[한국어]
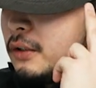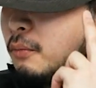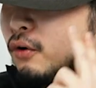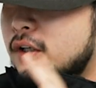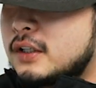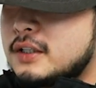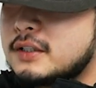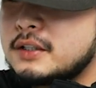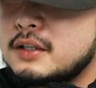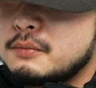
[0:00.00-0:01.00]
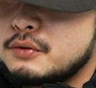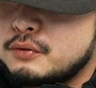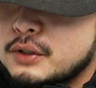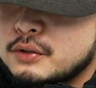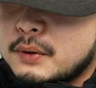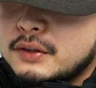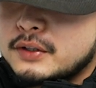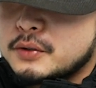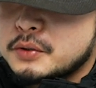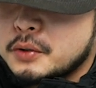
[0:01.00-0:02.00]
이 머리 큰 사람을 위해서
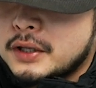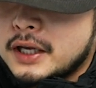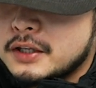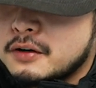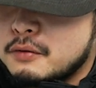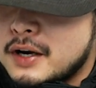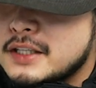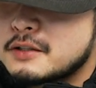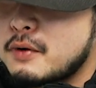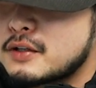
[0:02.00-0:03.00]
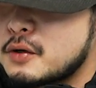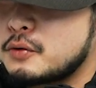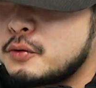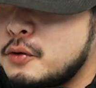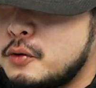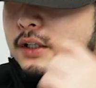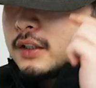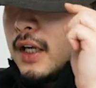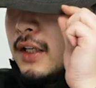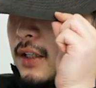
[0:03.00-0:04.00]
만든 건 절대 아니라고 하지만서도 챙이